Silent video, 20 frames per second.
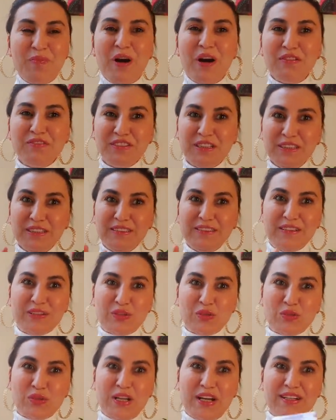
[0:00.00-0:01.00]
haftalık
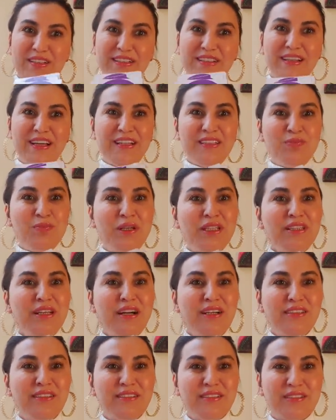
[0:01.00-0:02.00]
tarotlar yani bana
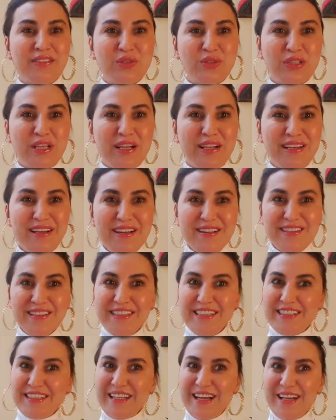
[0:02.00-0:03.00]
ait tarotlarla
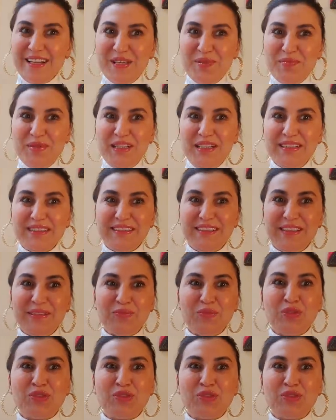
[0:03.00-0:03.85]
sizlerle birlikteyim